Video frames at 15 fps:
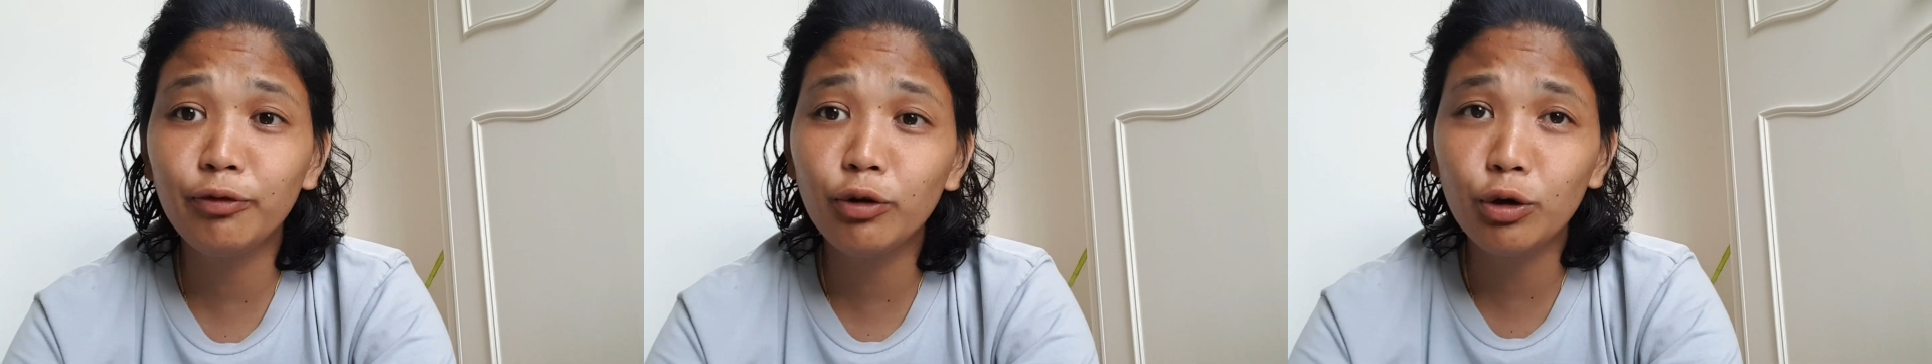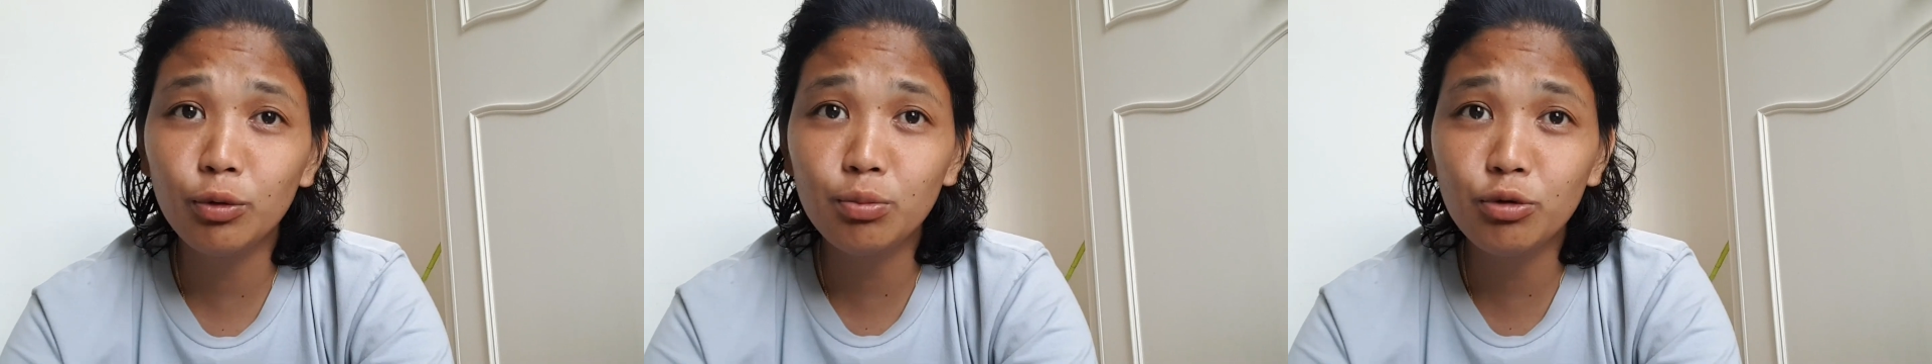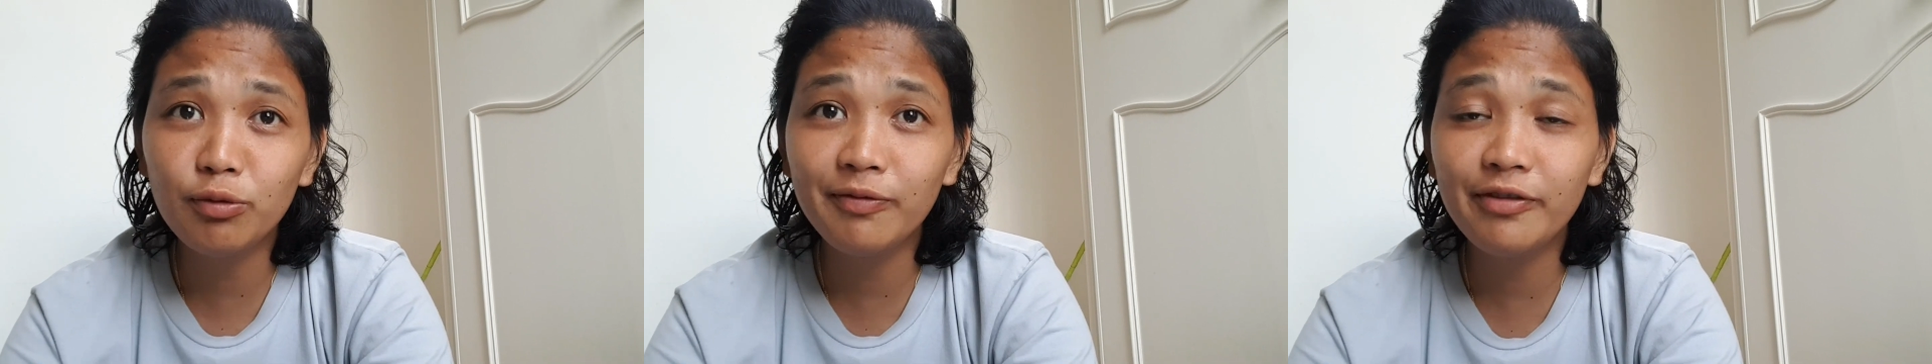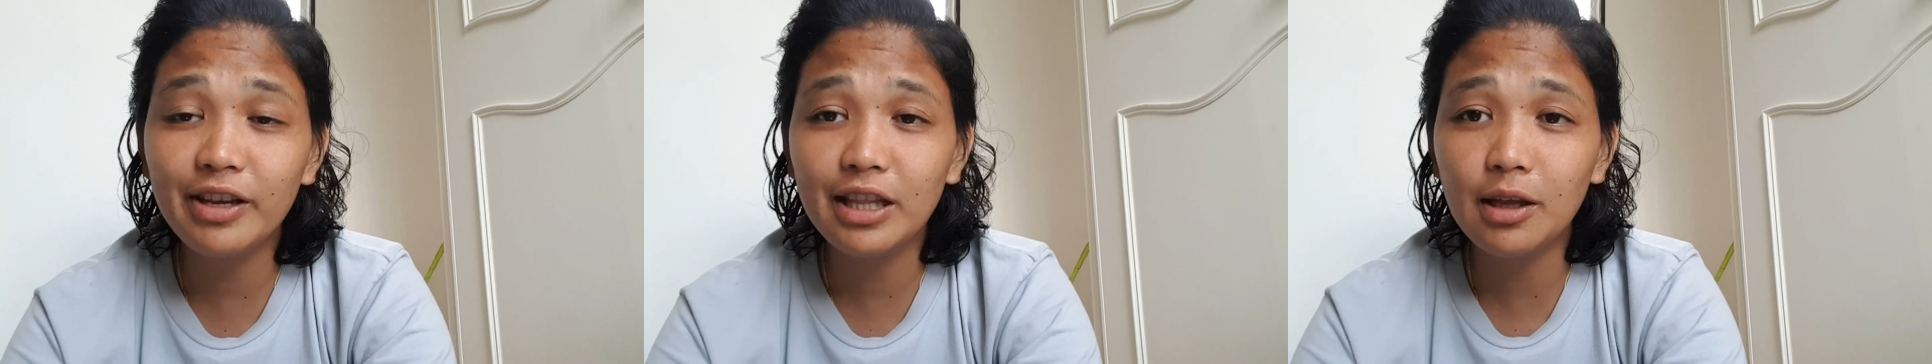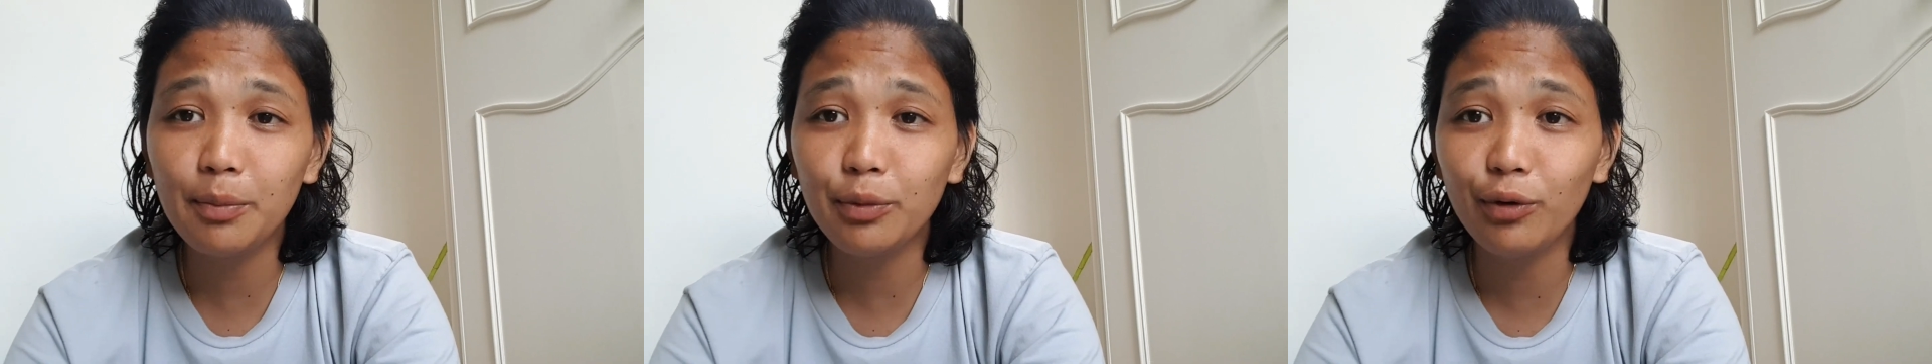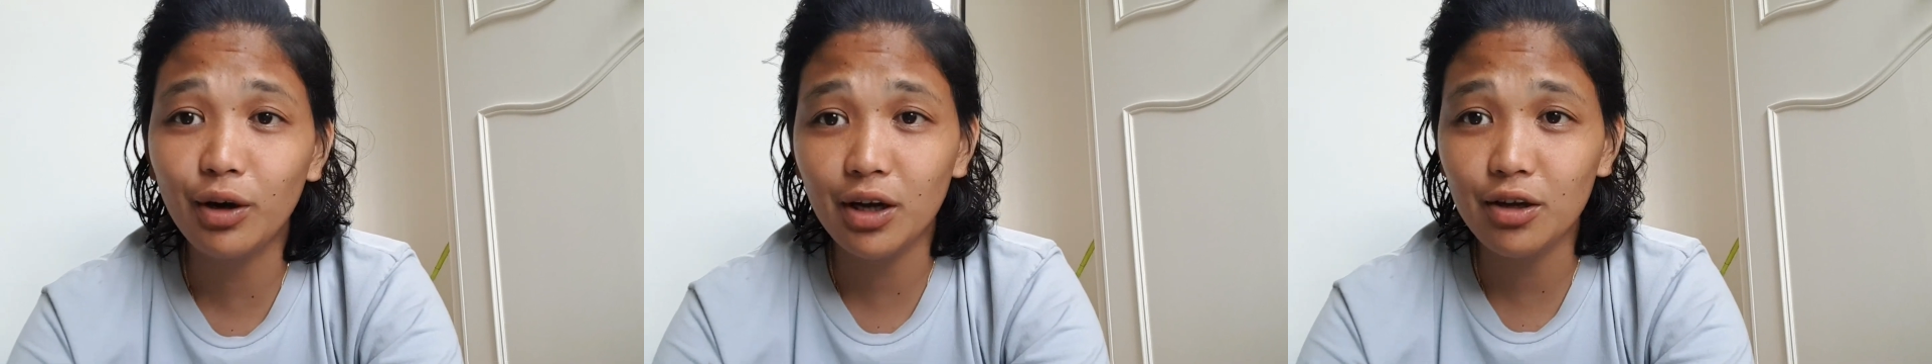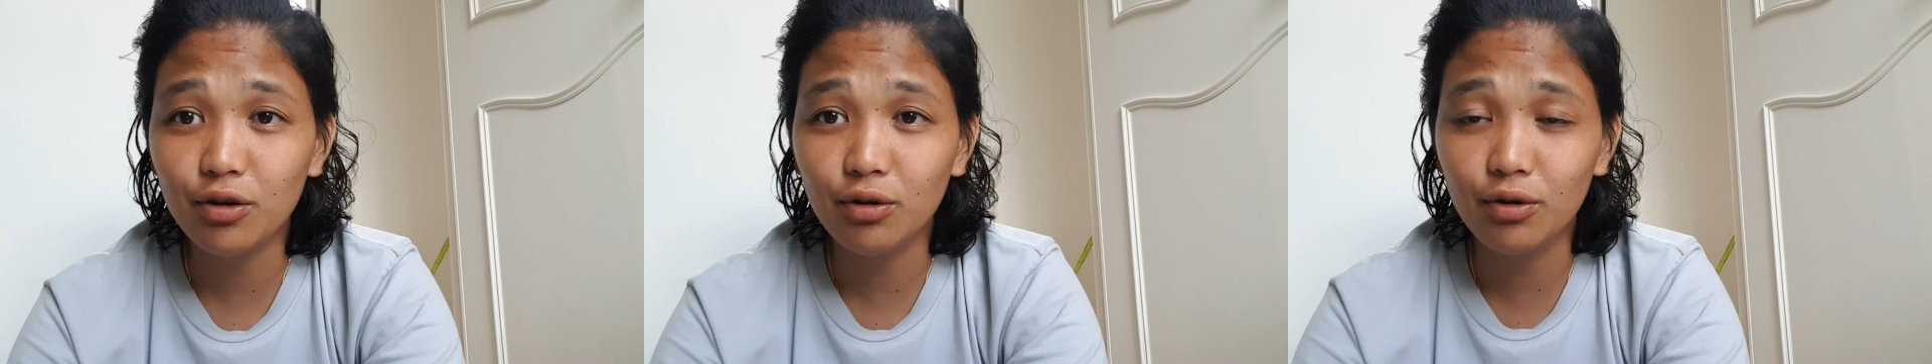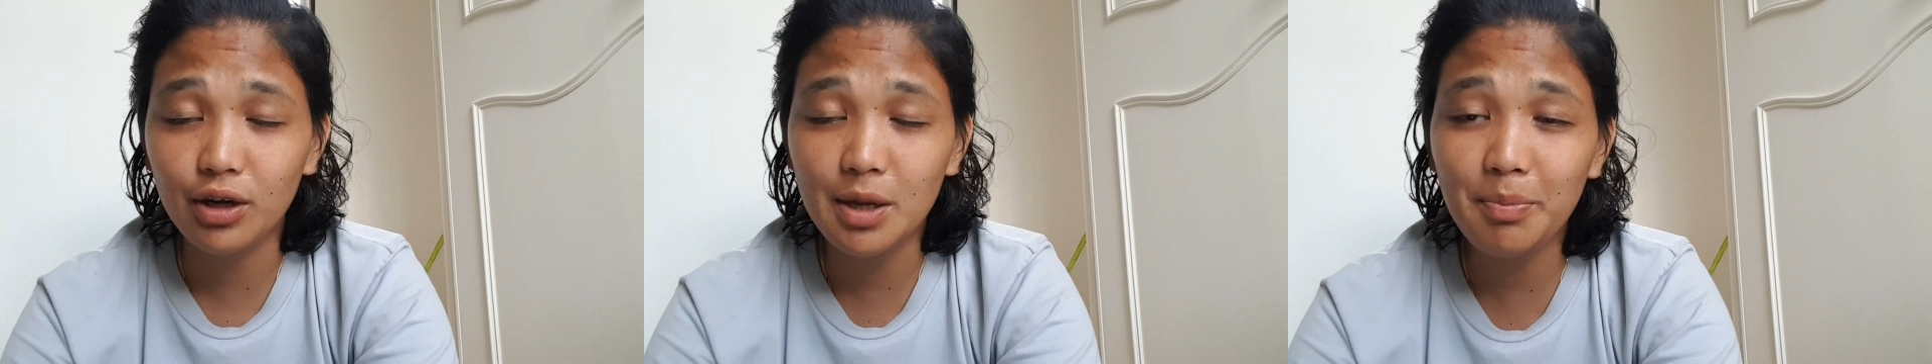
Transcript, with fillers: for move-in na po kayo,